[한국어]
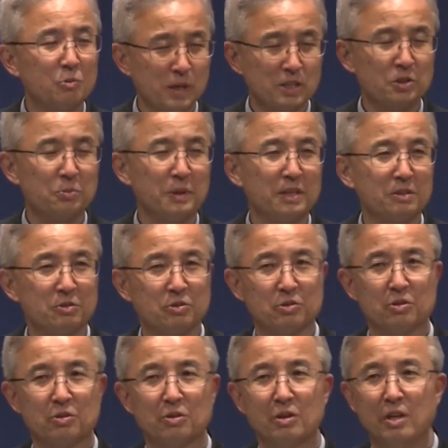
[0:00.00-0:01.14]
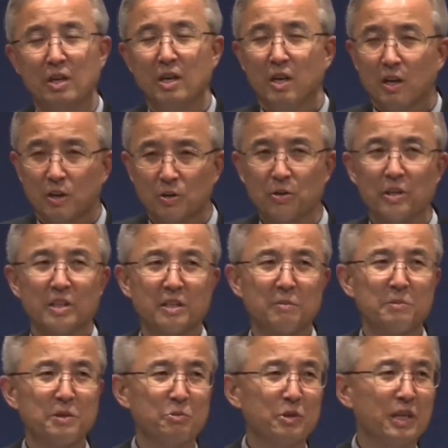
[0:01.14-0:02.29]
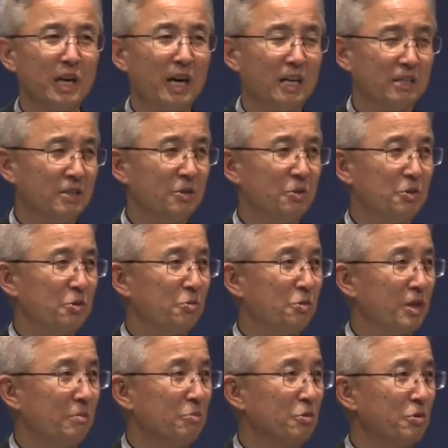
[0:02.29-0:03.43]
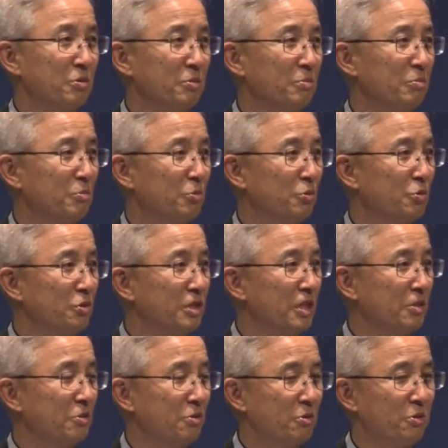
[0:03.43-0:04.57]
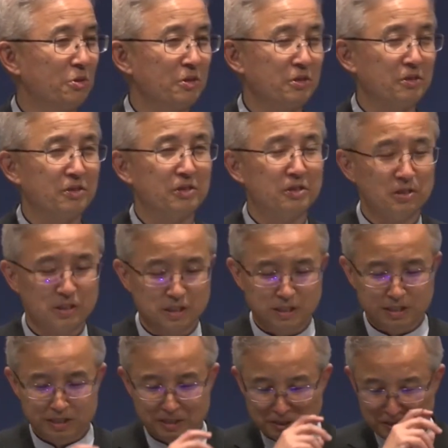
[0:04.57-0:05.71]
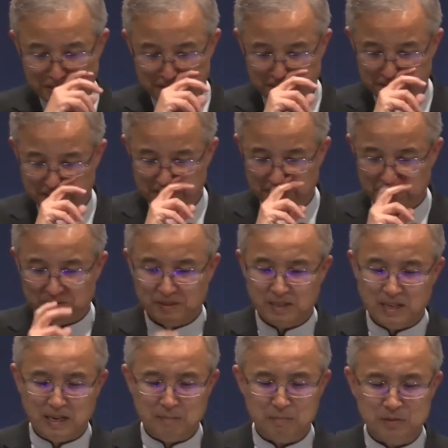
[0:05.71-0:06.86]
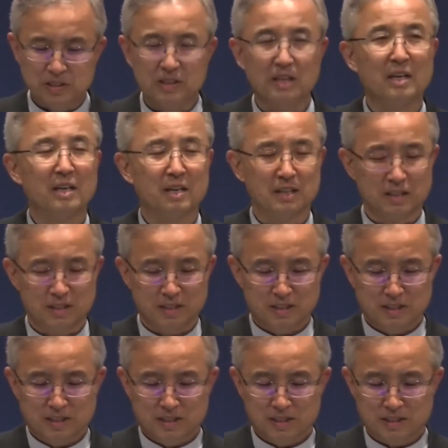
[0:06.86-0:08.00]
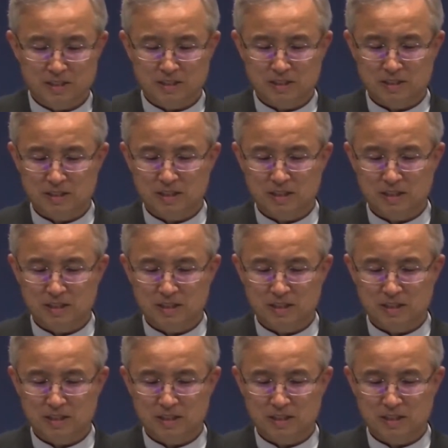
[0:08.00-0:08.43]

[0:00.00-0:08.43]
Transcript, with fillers: 말씀하는 거죠. 그러기 때문에 우리가 아는 거죠. 우리가 무슨 무슨 재주로 그를 어, 압니까? 어,